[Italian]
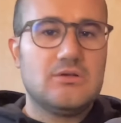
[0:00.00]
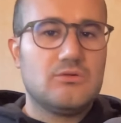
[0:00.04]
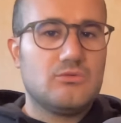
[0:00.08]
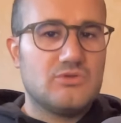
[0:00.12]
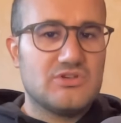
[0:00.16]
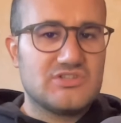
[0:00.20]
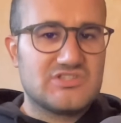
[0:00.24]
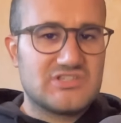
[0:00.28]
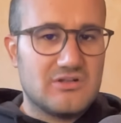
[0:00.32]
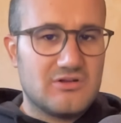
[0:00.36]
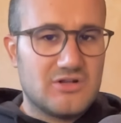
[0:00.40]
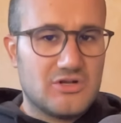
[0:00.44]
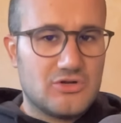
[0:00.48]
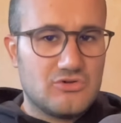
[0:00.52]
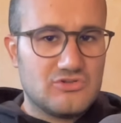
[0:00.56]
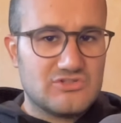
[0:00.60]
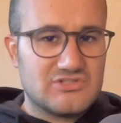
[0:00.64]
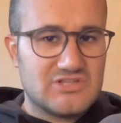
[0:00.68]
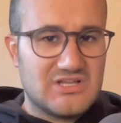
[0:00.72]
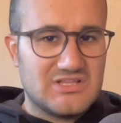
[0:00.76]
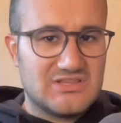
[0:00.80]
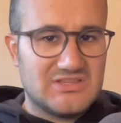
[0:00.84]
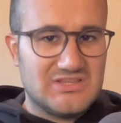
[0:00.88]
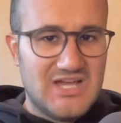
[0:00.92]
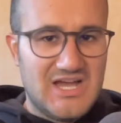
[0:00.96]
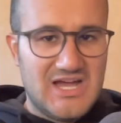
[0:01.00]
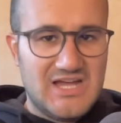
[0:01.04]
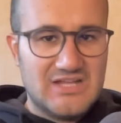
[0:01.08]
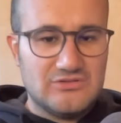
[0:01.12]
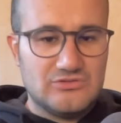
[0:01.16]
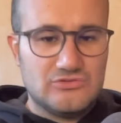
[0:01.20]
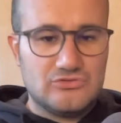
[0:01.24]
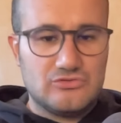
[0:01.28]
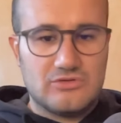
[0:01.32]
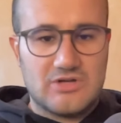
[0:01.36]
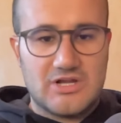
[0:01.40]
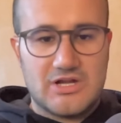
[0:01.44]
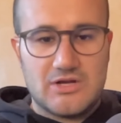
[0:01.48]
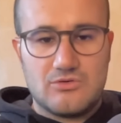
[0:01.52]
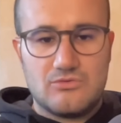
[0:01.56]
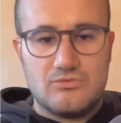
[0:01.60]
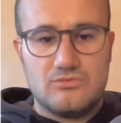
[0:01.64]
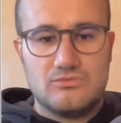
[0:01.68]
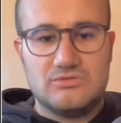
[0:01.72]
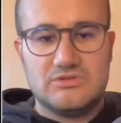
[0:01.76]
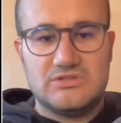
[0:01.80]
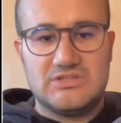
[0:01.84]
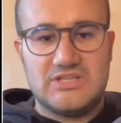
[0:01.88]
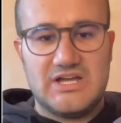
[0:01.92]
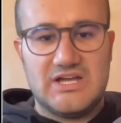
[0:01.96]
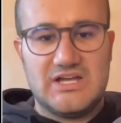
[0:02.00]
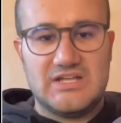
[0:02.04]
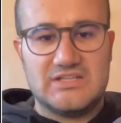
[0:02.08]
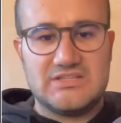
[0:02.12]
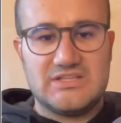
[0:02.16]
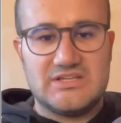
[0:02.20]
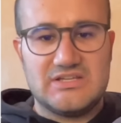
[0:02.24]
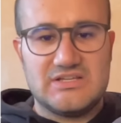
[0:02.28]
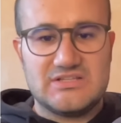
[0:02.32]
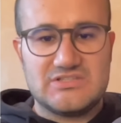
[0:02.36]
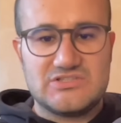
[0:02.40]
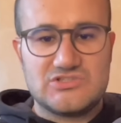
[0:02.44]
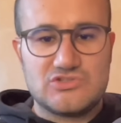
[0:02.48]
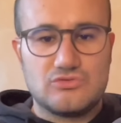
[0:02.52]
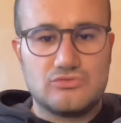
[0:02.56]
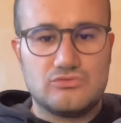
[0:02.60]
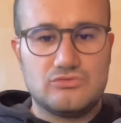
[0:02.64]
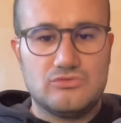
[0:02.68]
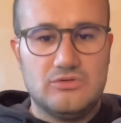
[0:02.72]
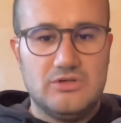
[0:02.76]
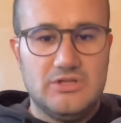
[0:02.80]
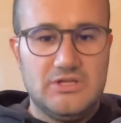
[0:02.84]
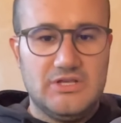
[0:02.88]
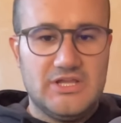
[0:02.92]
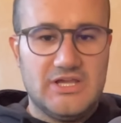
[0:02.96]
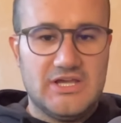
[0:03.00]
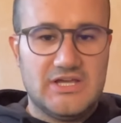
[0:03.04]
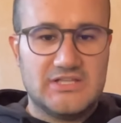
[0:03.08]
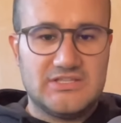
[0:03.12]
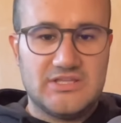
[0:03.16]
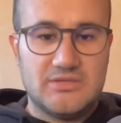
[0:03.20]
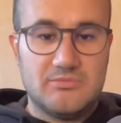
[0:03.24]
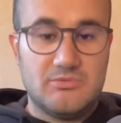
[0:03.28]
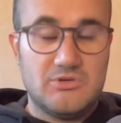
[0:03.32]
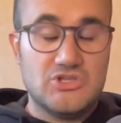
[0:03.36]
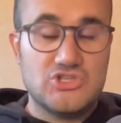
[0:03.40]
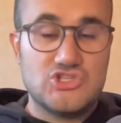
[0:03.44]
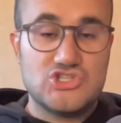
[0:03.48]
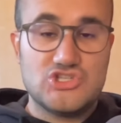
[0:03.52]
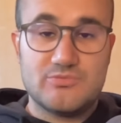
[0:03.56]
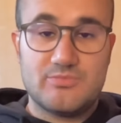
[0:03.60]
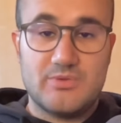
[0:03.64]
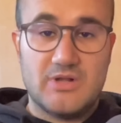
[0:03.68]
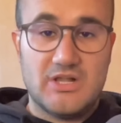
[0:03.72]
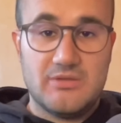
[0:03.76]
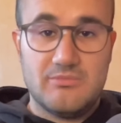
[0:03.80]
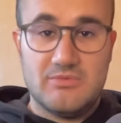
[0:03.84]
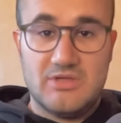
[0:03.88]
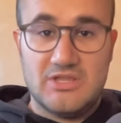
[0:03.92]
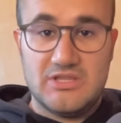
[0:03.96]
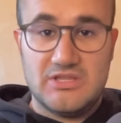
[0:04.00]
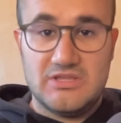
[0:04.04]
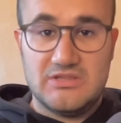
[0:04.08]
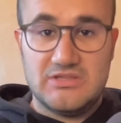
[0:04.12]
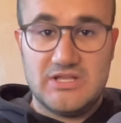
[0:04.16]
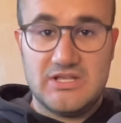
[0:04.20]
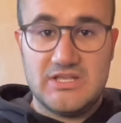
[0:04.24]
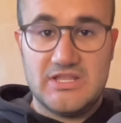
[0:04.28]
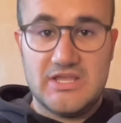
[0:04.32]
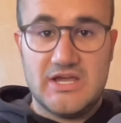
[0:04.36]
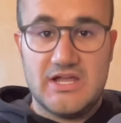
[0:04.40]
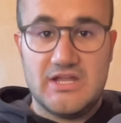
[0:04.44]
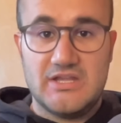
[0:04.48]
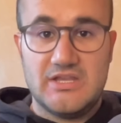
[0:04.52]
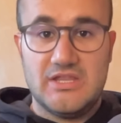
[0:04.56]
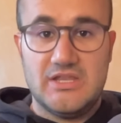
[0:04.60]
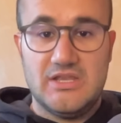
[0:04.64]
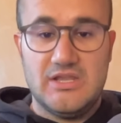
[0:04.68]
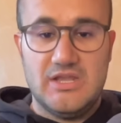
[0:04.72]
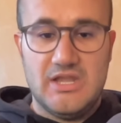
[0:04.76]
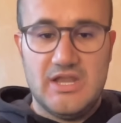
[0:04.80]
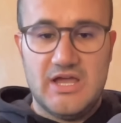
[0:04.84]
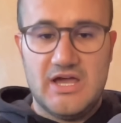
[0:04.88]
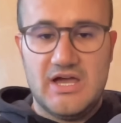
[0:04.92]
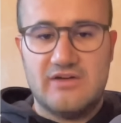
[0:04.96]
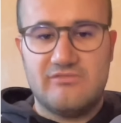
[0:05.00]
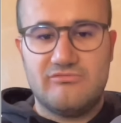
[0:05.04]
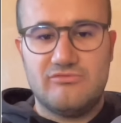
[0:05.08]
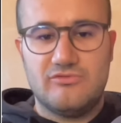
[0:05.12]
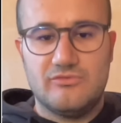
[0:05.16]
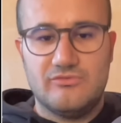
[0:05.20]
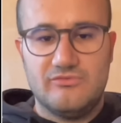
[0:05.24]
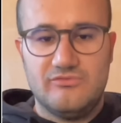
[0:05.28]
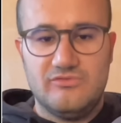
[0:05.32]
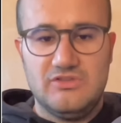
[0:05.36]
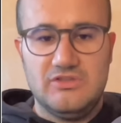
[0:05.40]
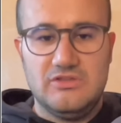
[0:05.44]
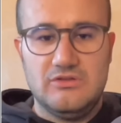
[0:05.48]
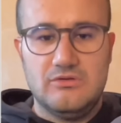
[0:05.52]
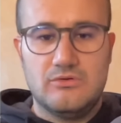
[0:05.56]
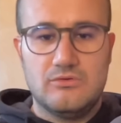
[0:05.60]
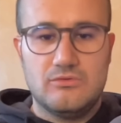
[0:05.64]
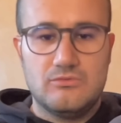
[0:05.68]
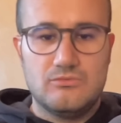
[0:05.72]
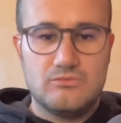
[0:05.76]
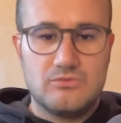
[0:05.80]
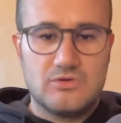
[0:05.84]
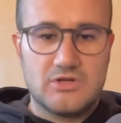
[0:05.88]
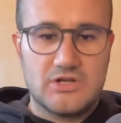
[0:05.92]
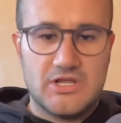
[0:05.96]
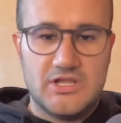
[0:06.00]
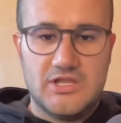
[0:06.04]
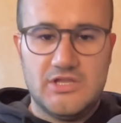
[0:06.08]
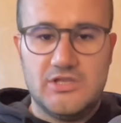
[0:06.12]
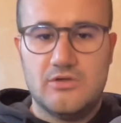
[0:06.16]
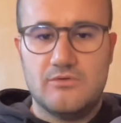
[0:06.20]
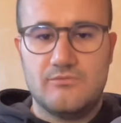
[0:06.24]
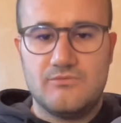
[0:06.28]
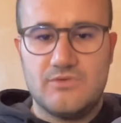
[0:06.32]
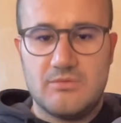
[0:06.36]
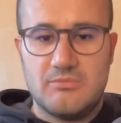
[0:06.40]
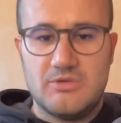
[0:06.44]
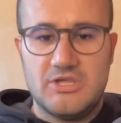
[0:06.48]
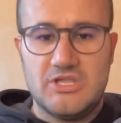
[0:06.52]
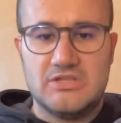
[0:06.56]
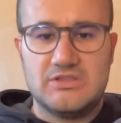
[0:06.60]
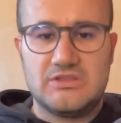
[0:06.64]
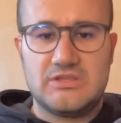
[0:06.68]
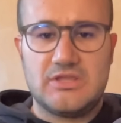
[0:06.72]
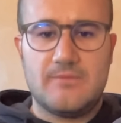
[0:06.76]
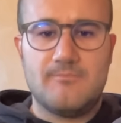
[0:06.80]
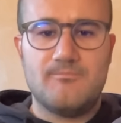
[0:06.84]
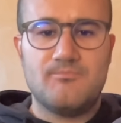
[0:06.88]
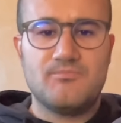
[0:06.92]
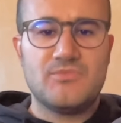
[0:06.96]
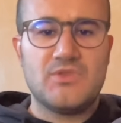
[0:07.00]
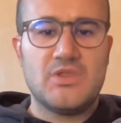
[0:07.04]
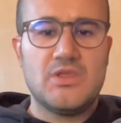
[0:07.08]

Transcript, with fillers: questa è una cosa tanto raccontata, sottolineata ai principali media italiani, NAFO, filo ucraini ovviamente.